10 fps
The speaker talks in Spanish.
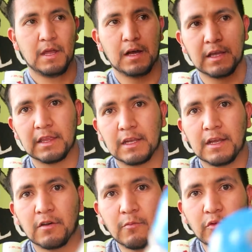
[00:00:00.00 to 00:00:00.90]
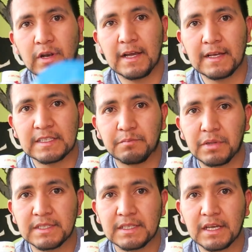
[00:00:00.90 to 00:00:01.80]
Aquí tiene como una
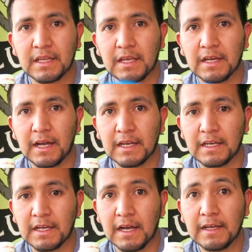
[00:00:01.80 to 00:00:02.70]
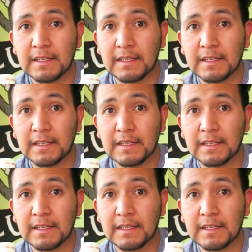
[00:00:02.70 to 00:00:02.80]
especie de canica.